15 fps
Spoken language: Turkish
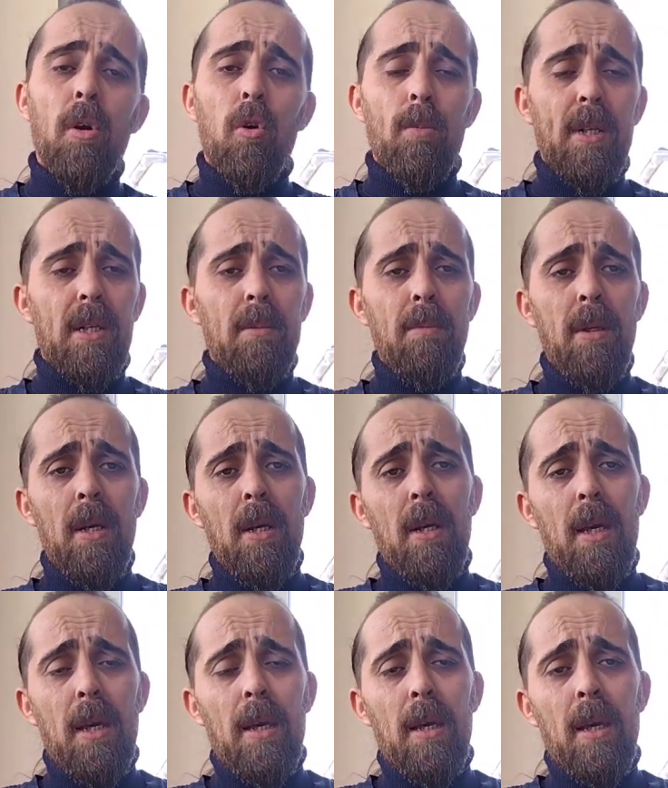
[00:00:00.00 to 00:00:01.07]
Umarım
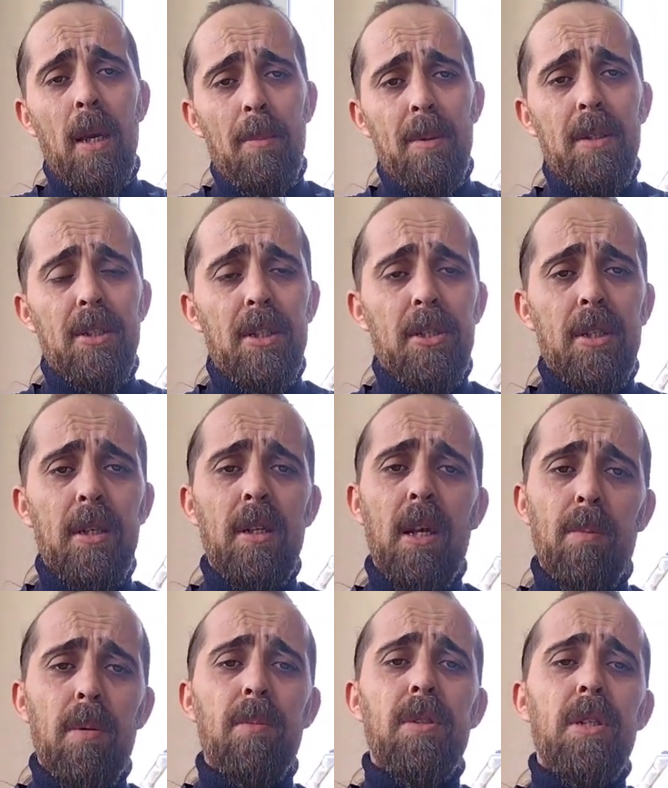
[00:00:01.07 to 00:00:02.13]
e, hepiniz için,
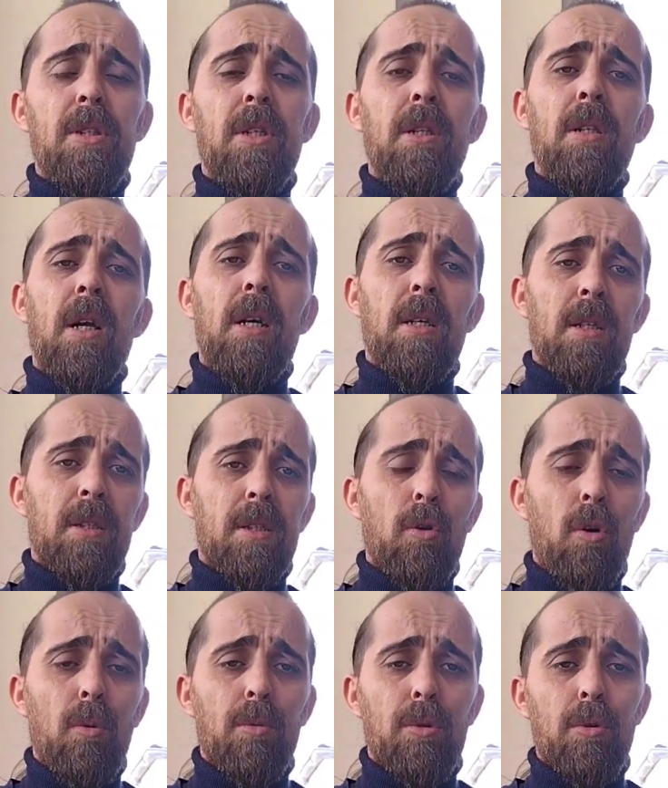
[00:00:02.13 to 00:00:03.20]
hepimiz için
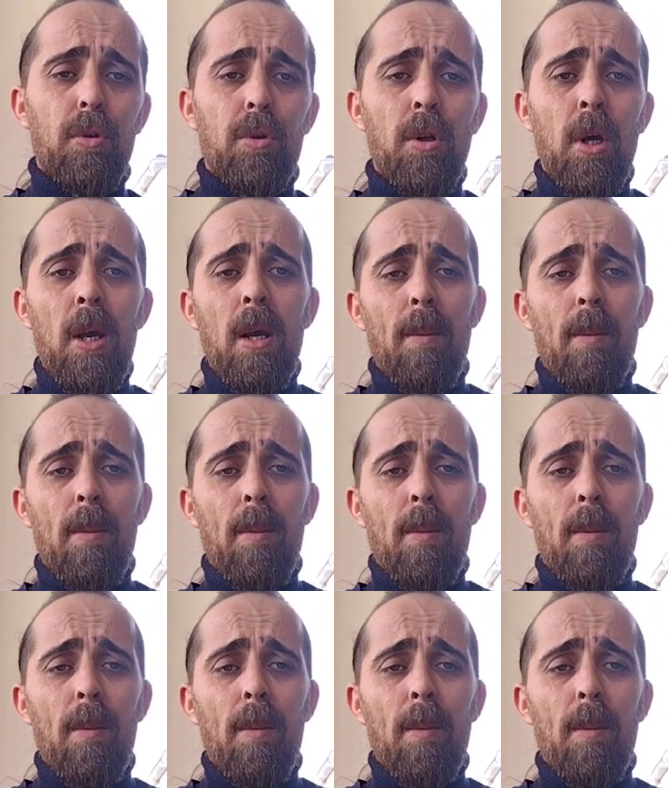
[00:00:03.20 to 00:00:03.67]
hayırlısı olmuştur.